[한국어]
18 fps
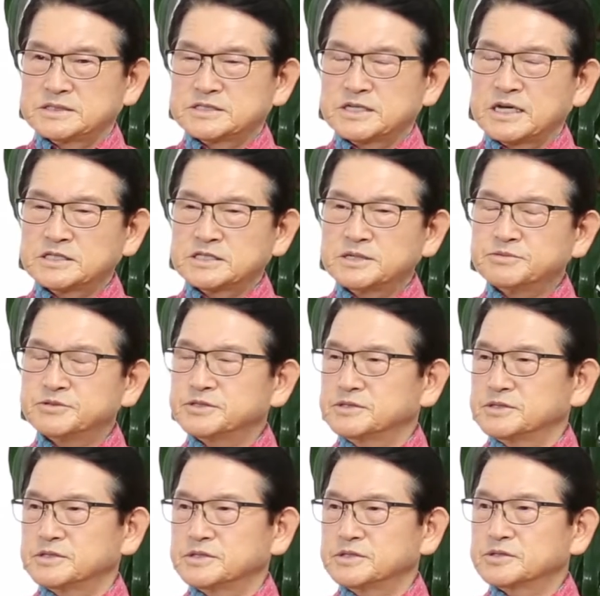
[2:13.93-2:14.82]

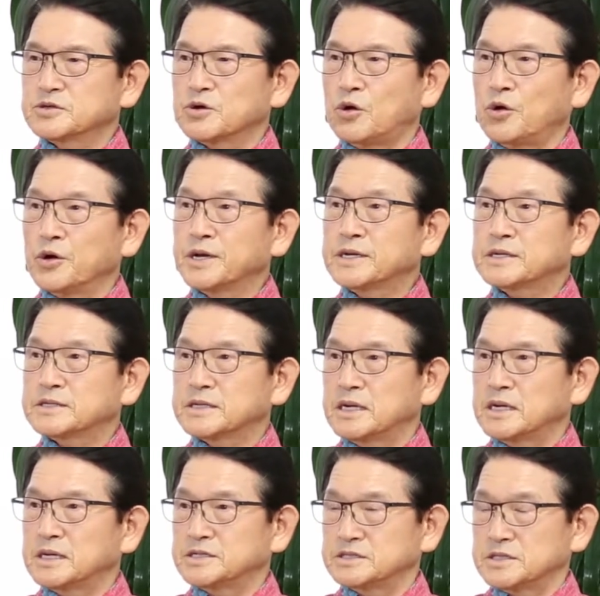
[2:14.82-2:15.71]
자제분들은 거의
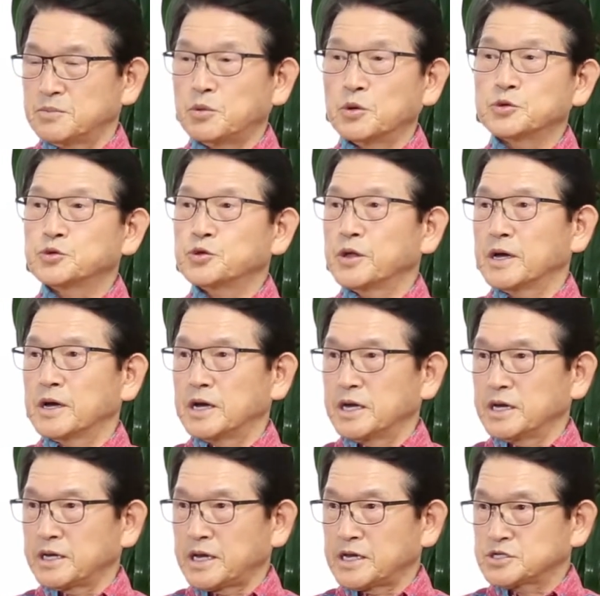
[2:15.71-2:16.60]
다 이제 본토에
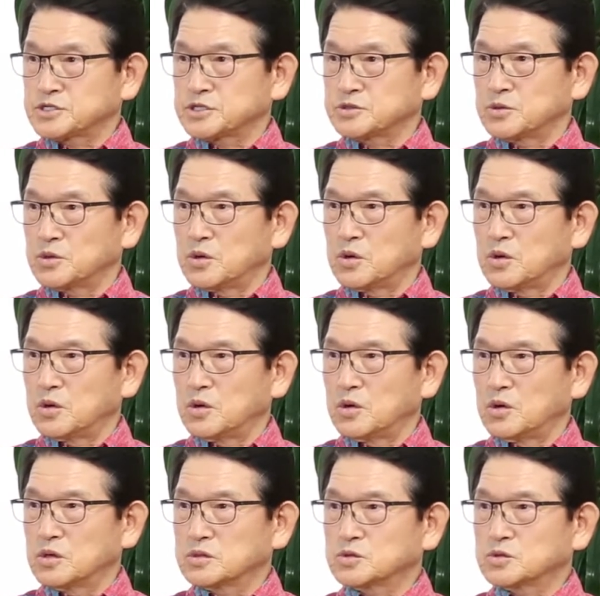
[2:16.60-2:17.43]
가 계시고